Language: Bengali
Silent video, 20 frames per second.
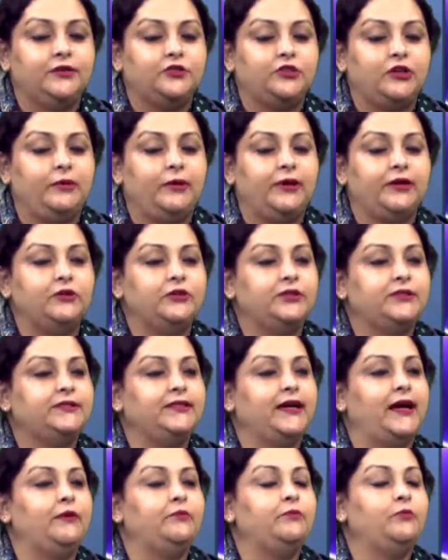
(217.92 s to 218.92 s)
সবার
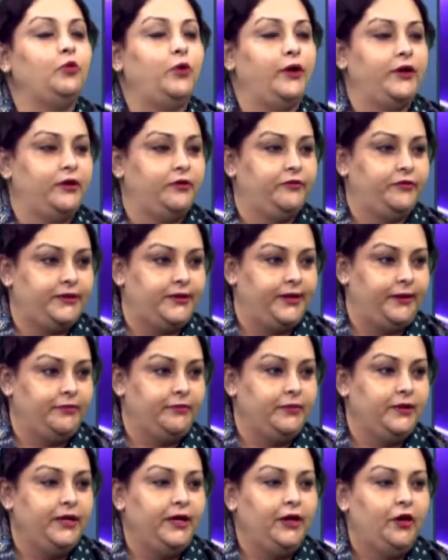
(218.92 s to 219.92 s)
হচ্ছে আমি ওয়ান অফ দ্যাম
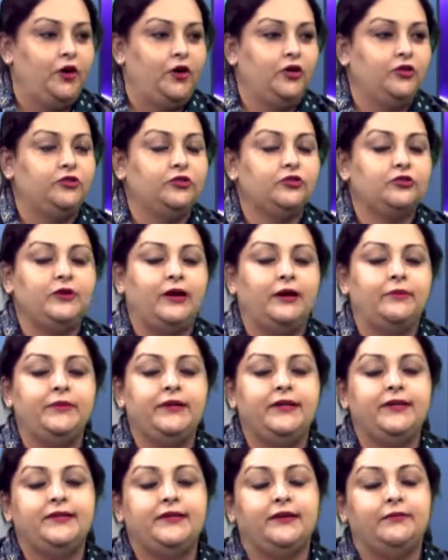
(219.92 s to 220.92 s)
অন্তত
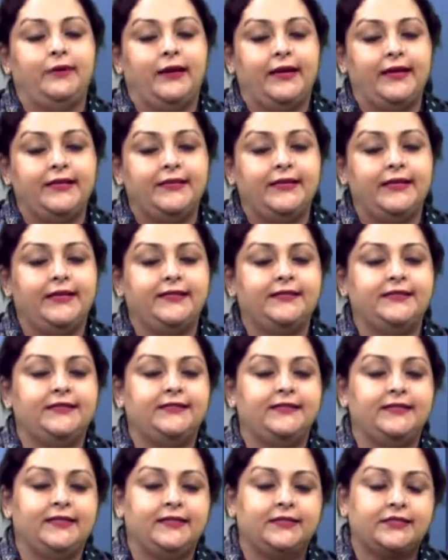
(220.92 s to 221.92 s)
আমি নিজের বাড়িতে আছি
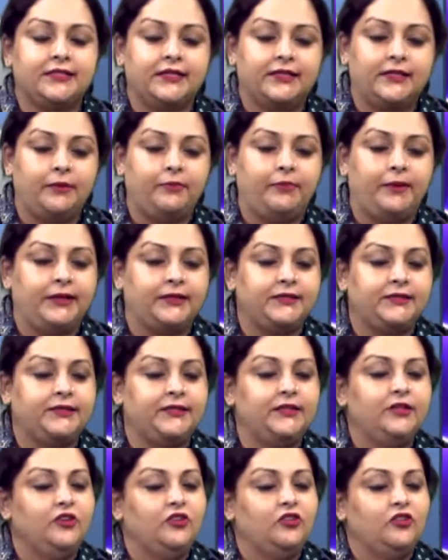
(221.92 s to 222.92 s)
চিকিৎসাটা
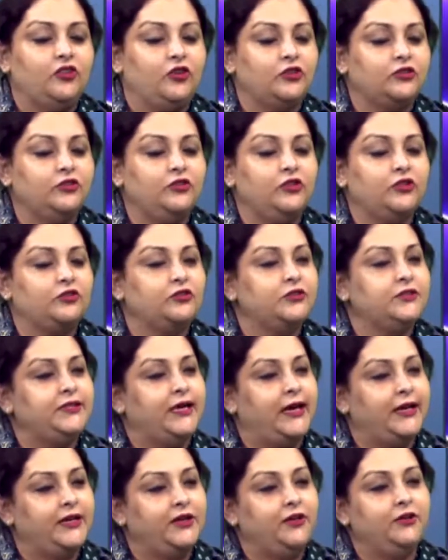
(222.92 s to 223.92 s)
পাচ্ছি কত লোক তো
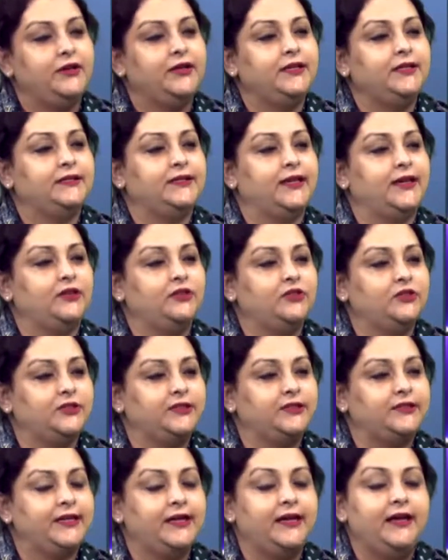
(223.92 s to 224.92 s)
জানেও না যে তার
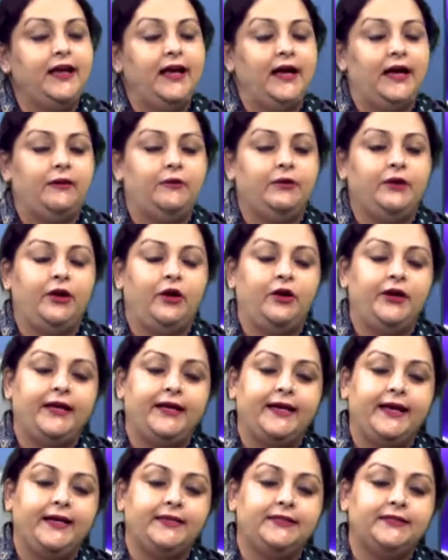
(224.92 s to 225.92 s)
হচ্ছে আবার
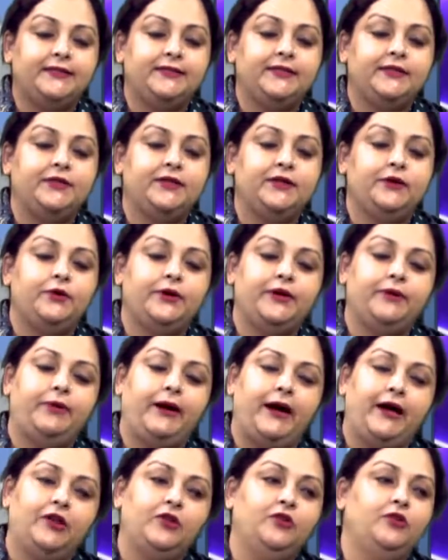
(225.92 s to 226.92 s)
অনেকে আছে যে হয়ে হয়ে
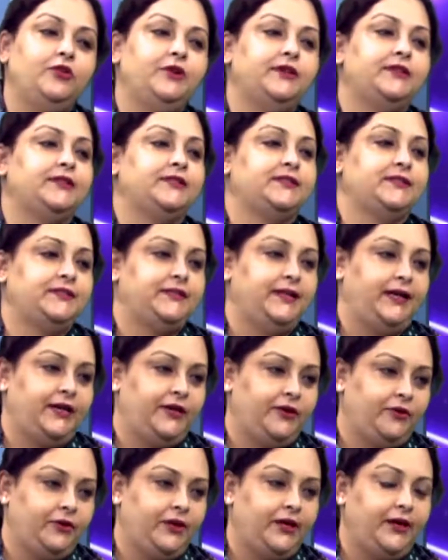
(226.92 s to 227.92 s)
ভালো হয়ে যাচ্ছে
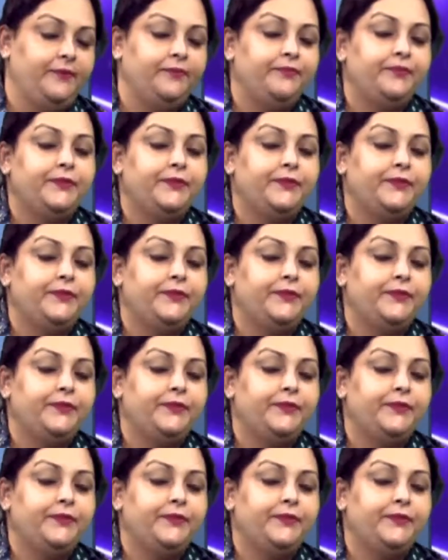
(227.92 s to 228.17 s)
জানেও না